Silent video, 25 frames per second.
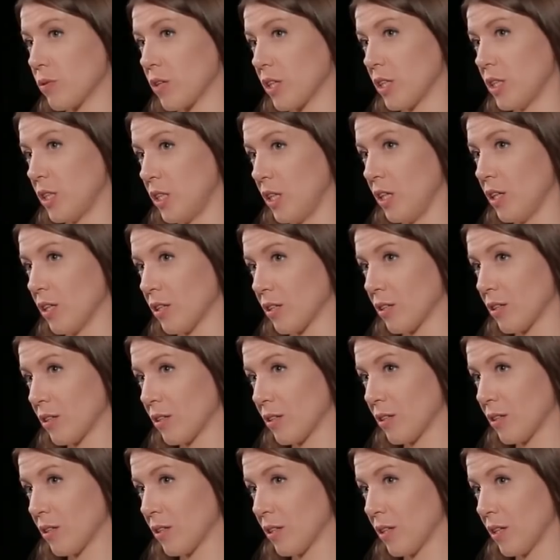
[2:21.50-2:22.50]
в России
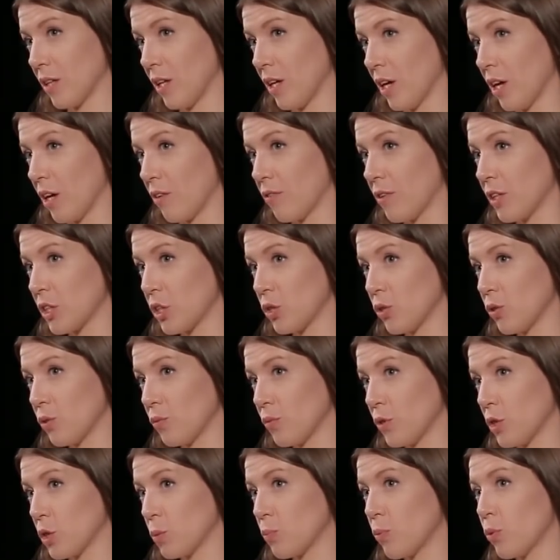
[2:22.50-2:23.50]
в
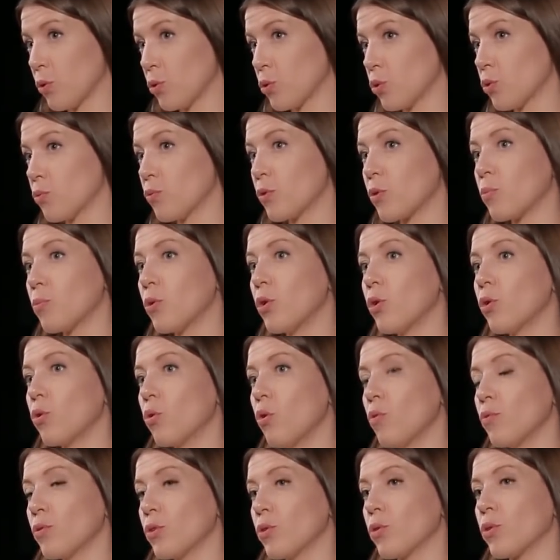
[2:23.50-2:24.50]
основе используют
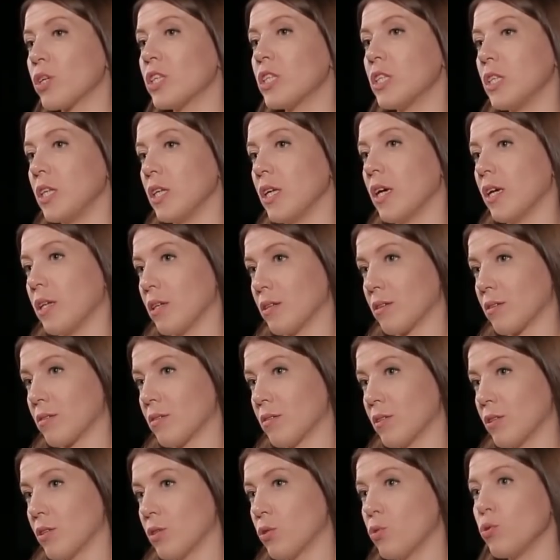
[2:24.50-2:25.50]
формулировки «россиянин»,
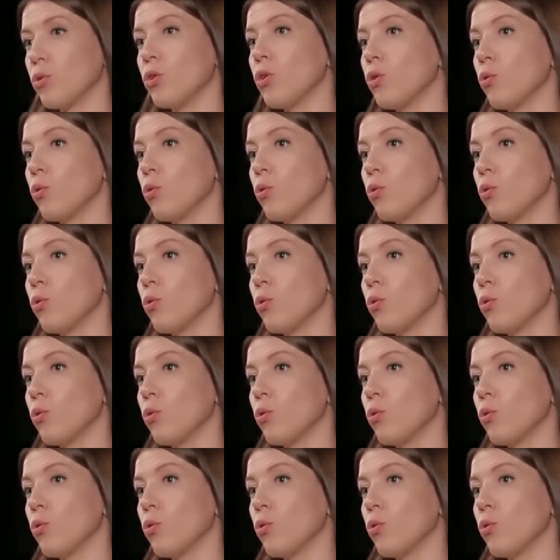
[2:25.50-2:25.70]
но не